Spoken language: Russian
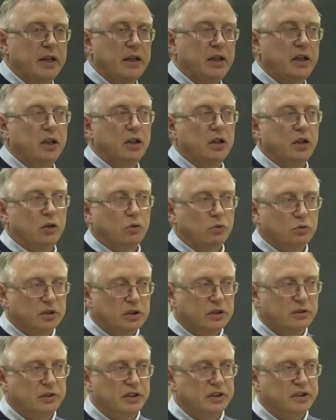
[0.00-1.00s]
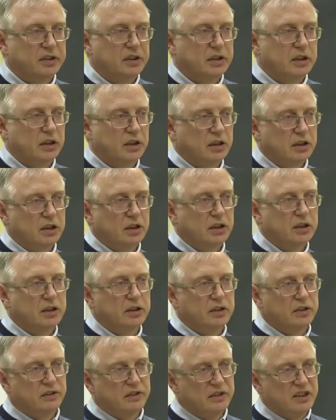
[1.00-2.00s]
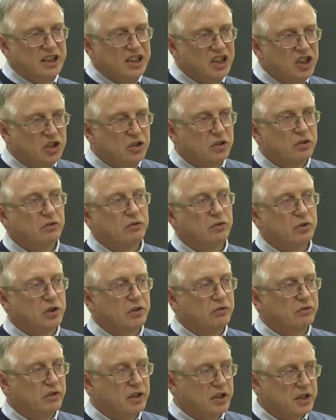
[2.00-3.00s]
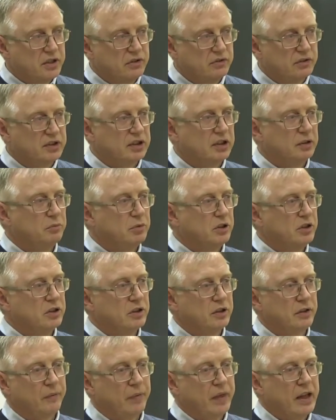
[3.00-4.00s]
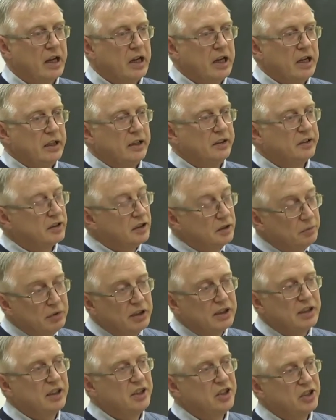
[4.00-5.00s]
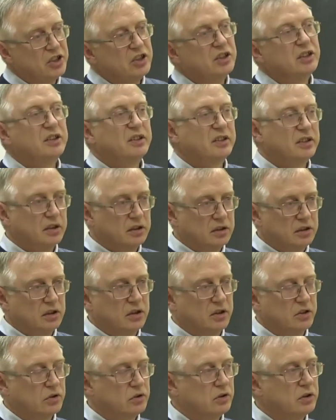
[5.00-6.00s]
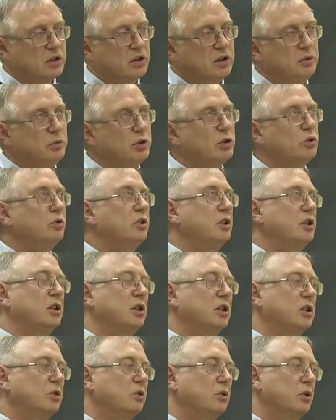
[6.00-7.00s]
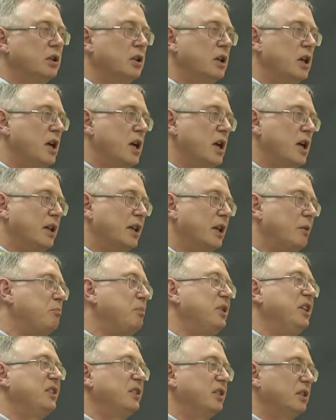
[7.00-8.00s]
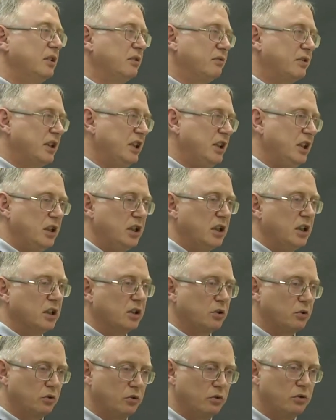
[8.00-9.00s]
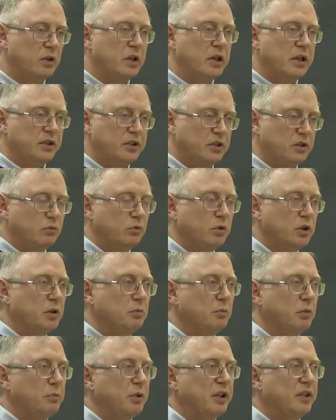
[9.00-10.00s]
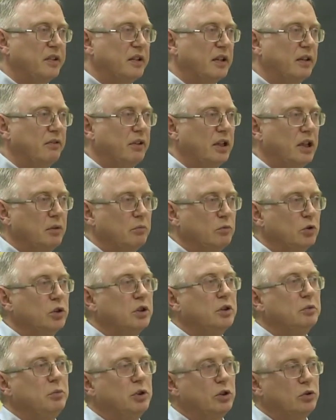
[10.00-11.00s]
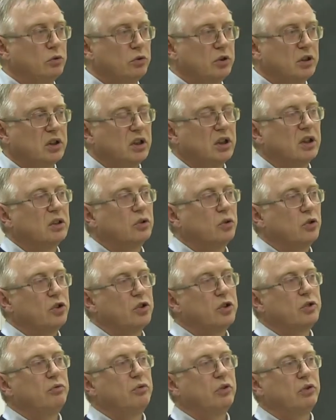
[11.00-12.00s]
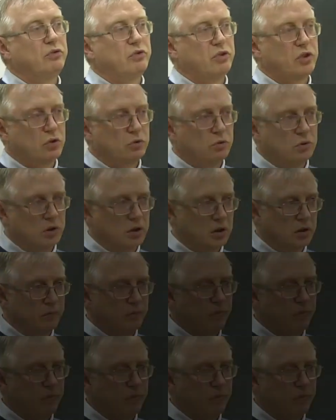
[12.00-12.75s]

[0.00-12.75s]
и русского языка как э, лично очень важного события. И самое, конечно, ценное, что это не методика, которая написана в книге, которую сегодня мы представляем, но это методика, которая живет в школе.